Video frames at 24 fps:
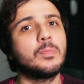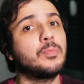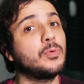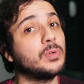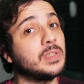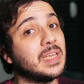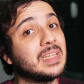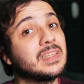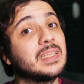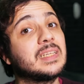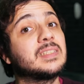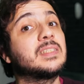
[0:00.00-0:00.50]
ou
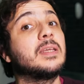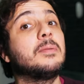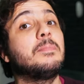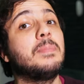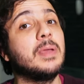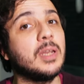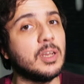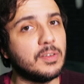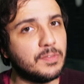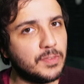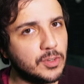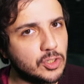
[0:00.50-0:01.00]
puder trazer
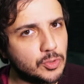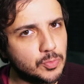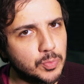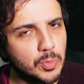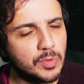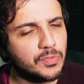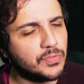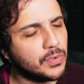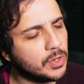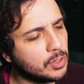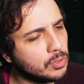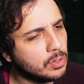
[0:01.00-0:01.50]
para pro
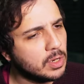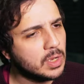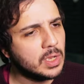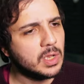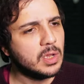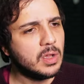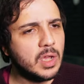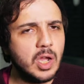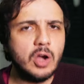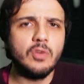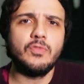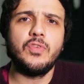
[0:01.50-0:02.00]
meu filho,
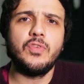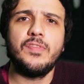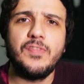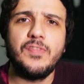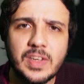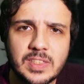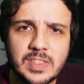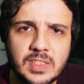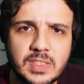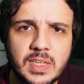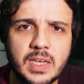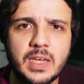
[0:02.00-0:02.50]
eu vou
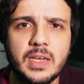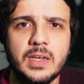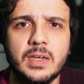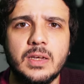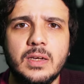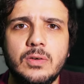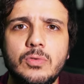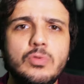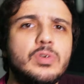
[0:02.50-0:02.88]
fazer.